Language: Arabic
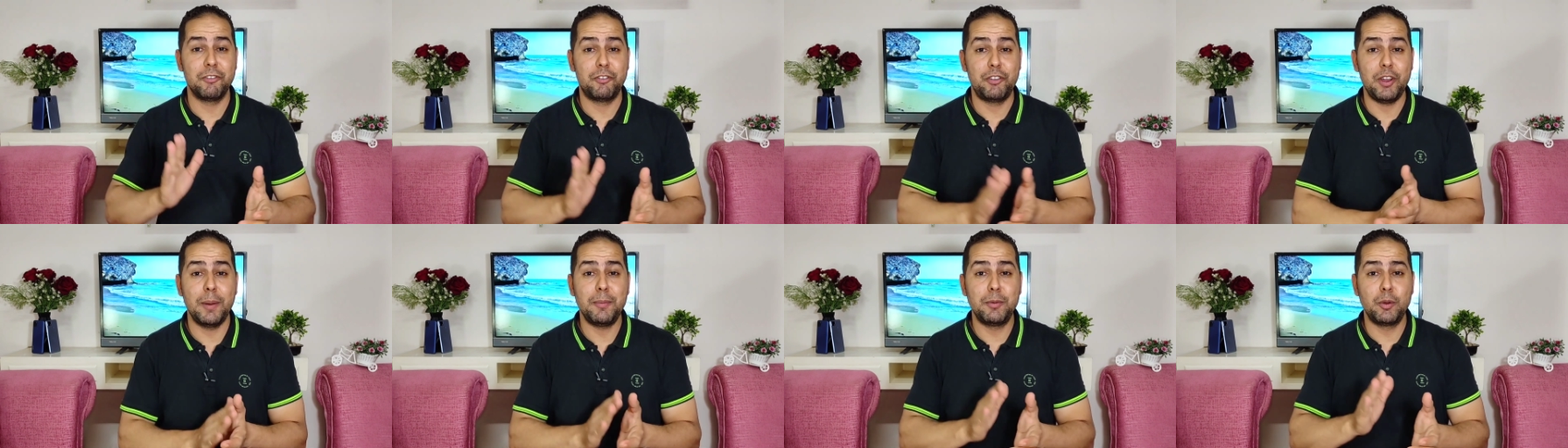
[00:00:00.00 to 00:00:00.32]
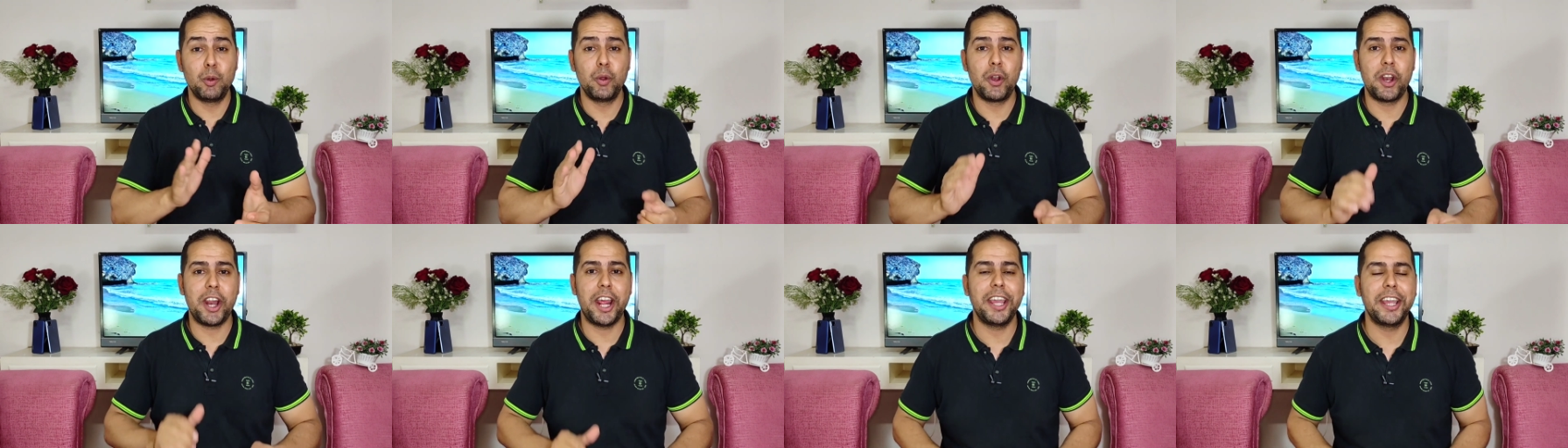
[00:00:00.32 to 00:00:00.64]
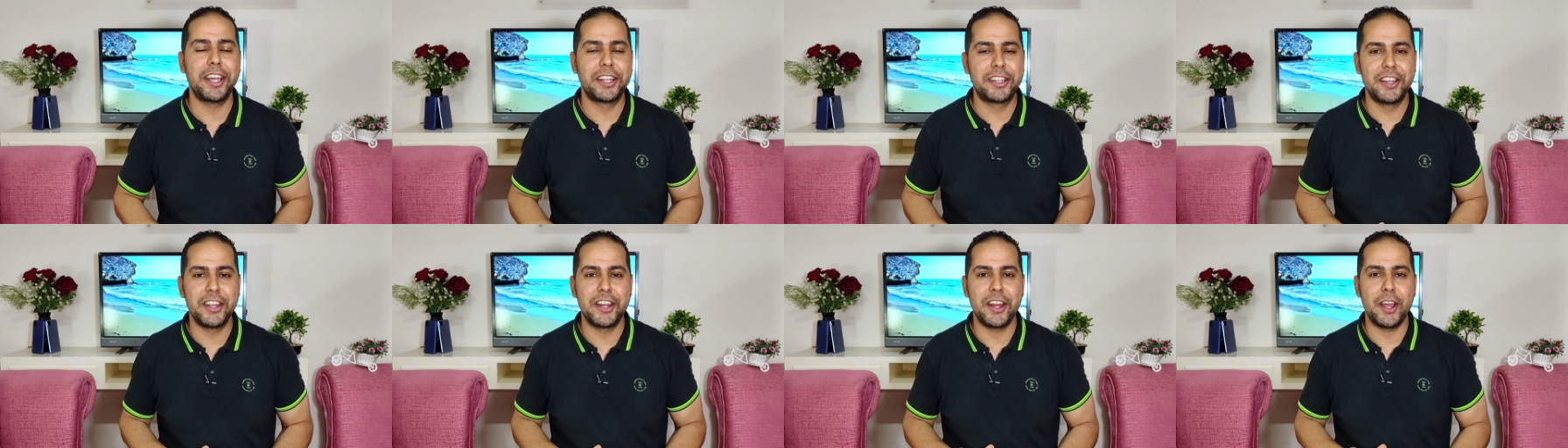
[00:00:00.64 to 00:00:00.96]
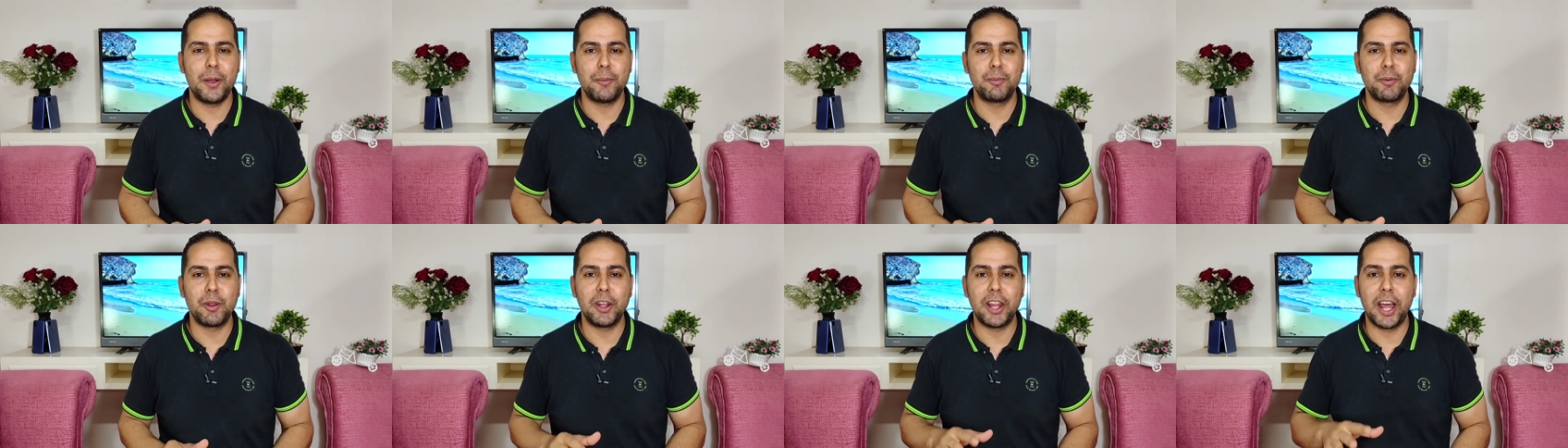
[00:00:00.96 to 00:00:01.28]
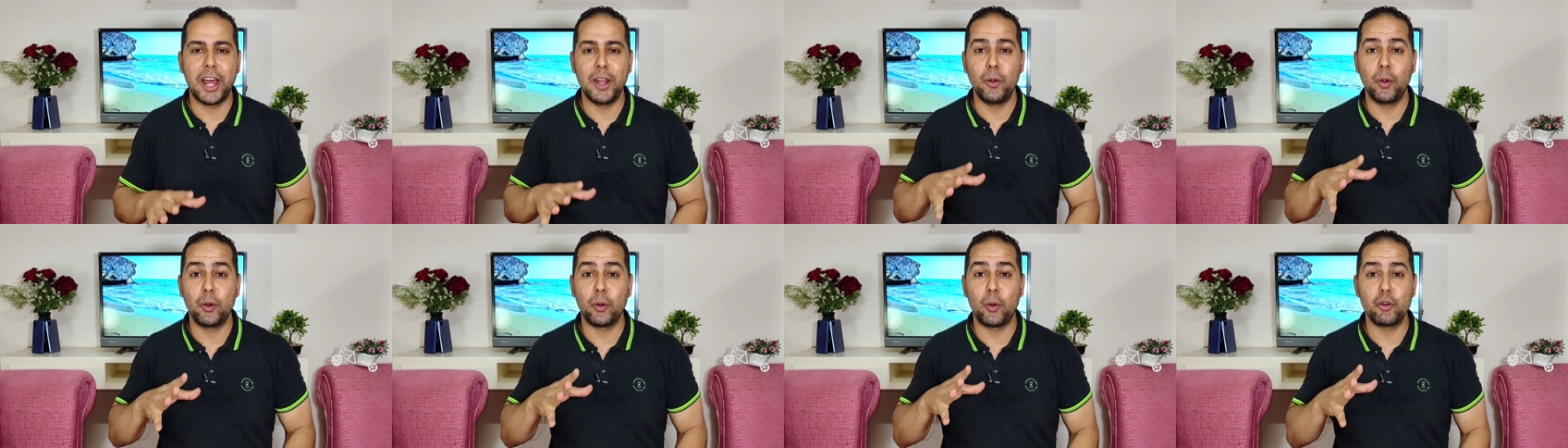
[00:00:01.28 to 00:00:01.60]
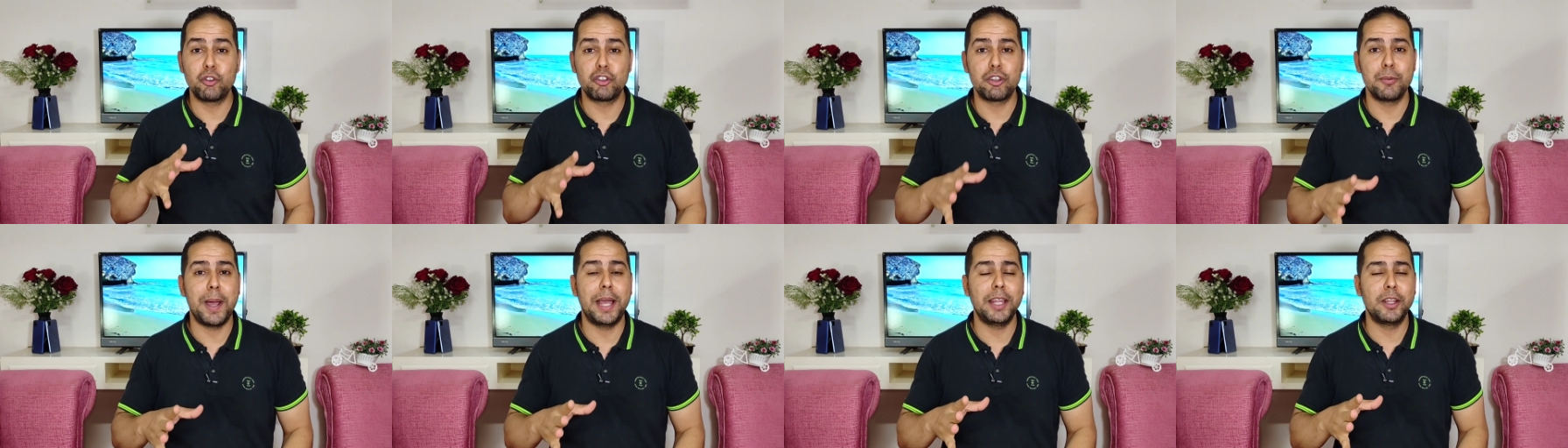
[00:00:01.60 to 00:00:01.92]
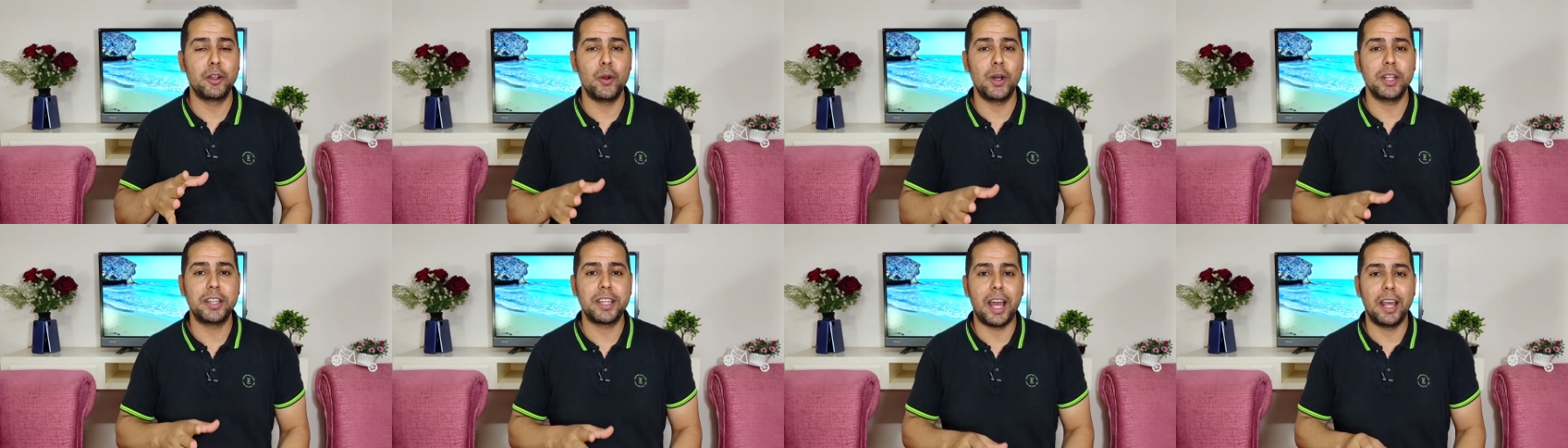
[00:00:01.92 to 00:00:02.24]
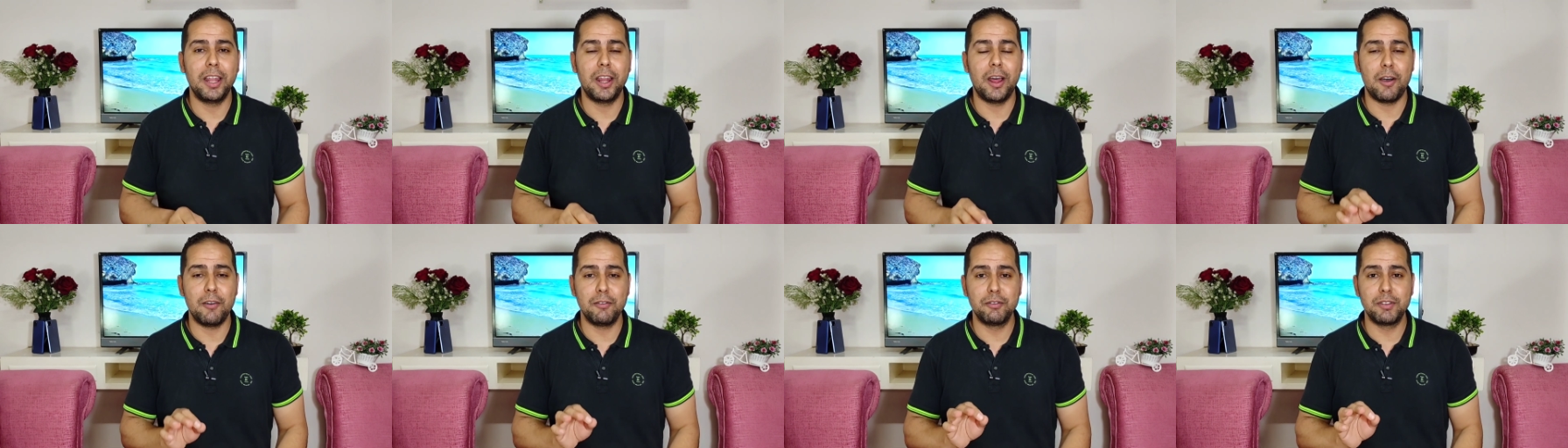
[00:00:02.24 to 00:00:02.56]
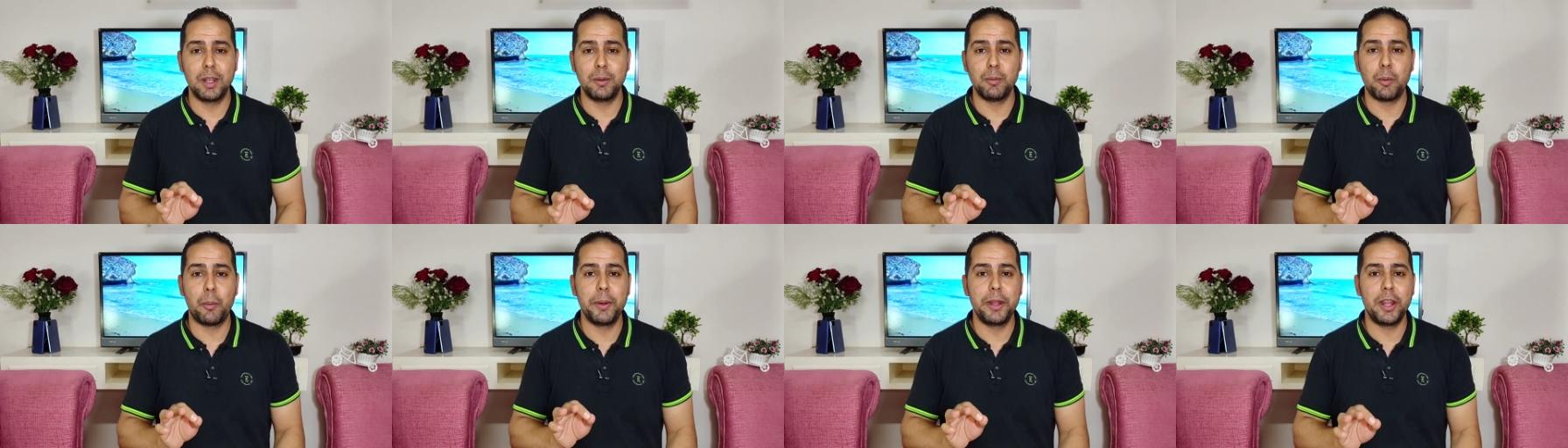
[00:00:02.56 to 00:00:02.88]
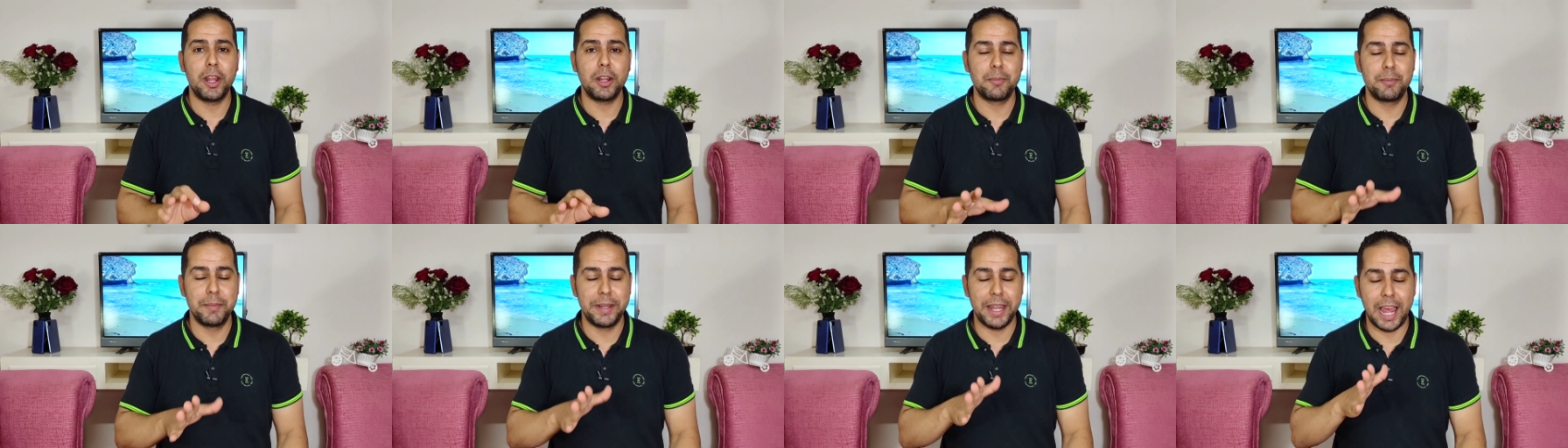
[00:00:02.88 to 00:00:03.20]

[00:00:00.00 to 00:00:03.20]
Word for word: فبدون رغي كتير يا ابطال خلونا نخش بقى دلوقتي على افضل موبايلات